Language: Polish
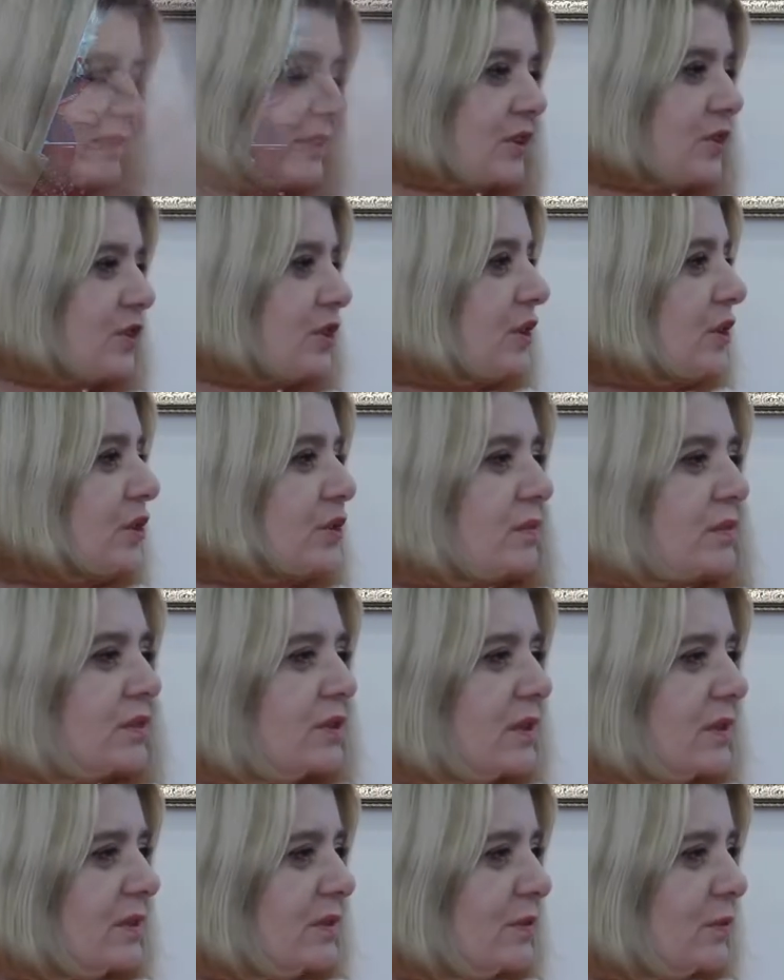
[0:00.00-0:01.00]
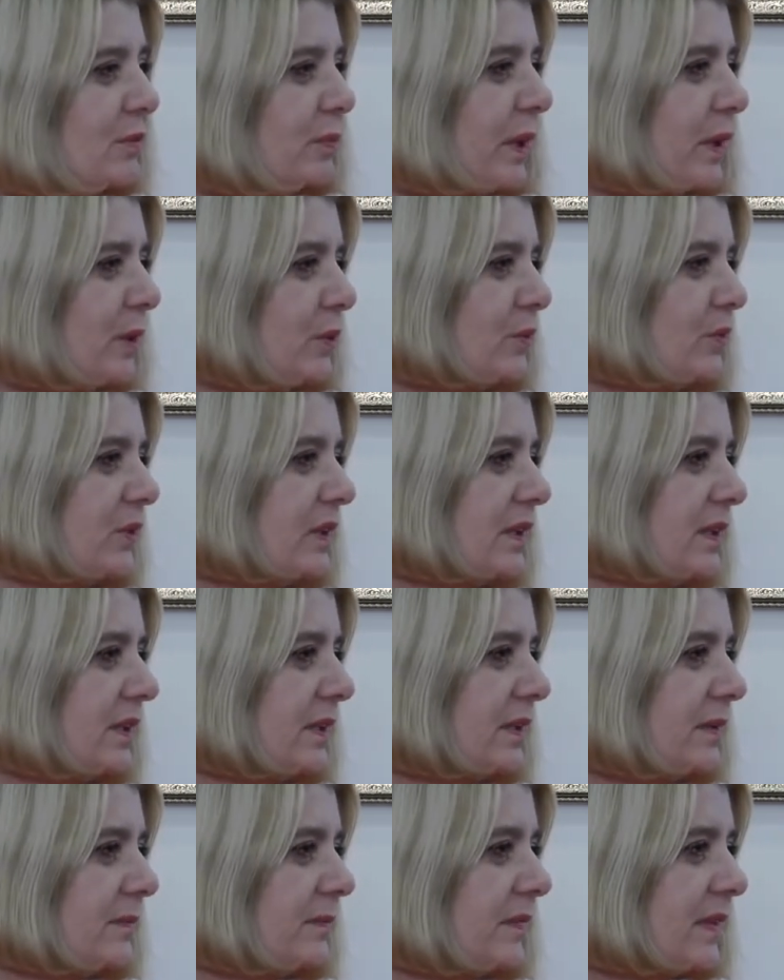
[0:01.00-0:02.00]
Zderzyliśmy się
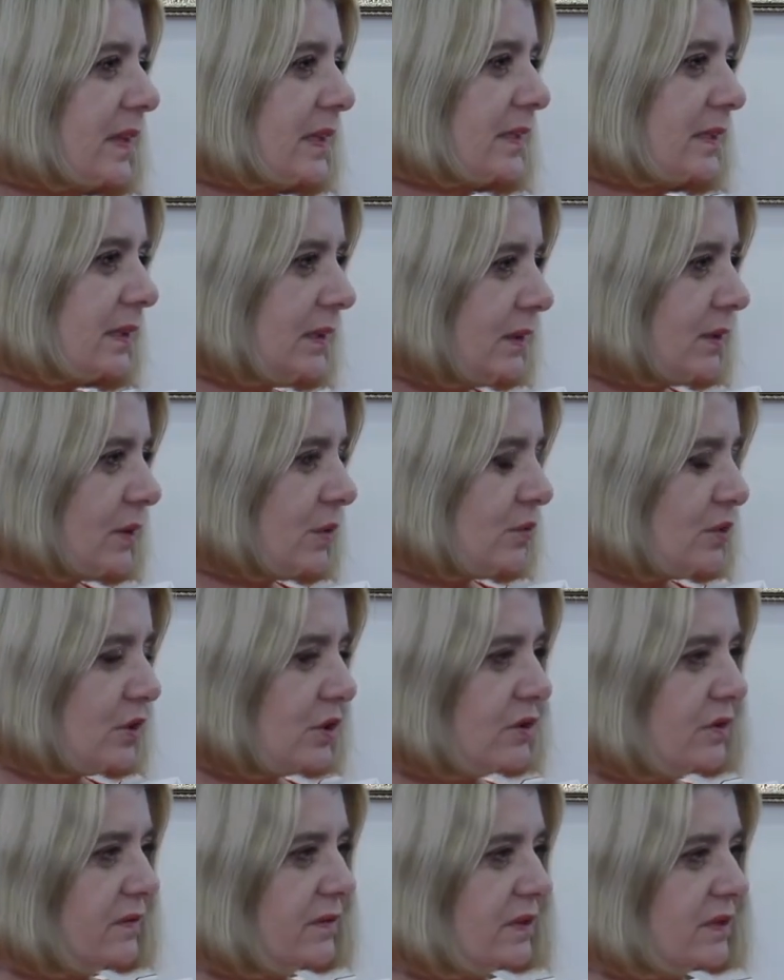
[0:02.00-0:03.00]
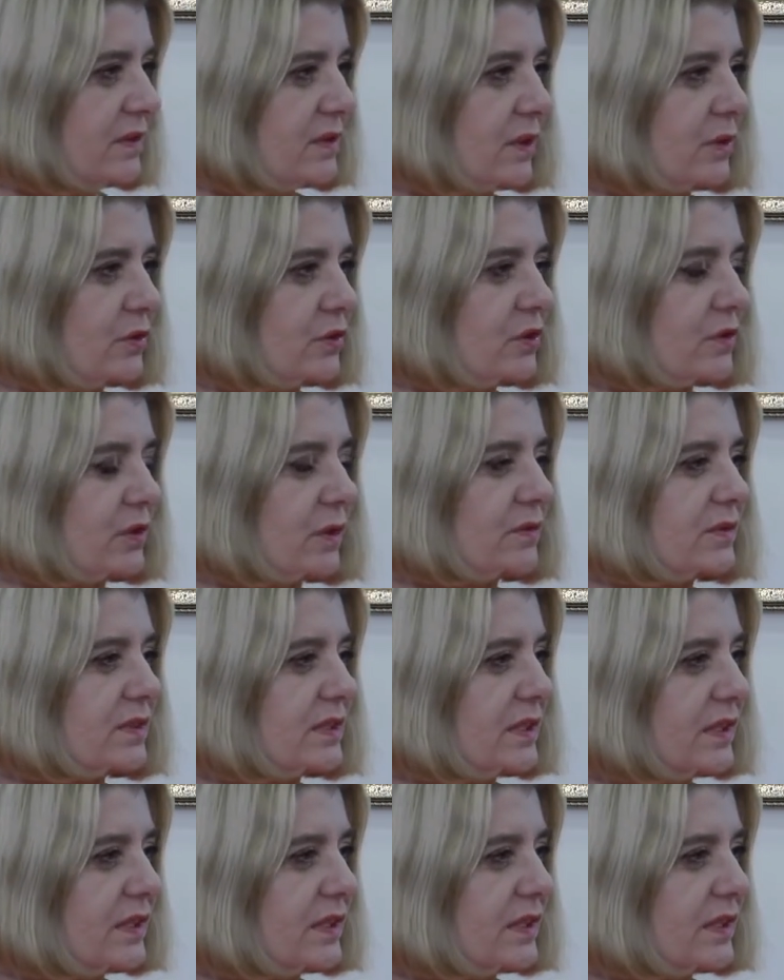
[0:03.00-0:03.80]
zupełnie z inną rzeczywistością,